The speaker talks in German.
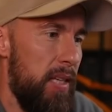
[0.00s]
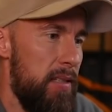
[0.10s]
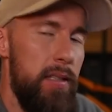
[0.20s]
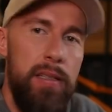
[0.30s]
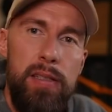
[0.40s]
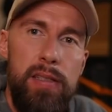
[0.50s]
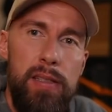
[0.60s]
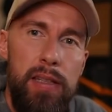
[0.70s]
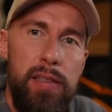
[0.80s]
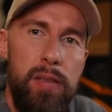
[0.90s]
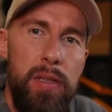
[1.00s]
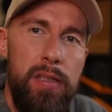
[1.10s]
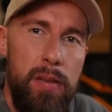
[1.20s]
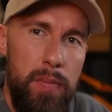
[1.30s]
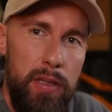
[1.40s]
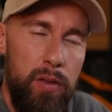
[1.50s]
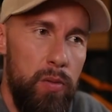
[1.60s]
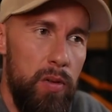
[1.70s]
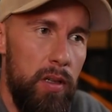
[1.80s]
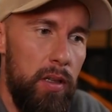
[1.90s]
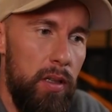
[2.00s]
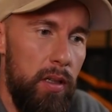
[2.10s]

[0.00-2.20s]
Citizen Science ist nämlich ziemlich cool.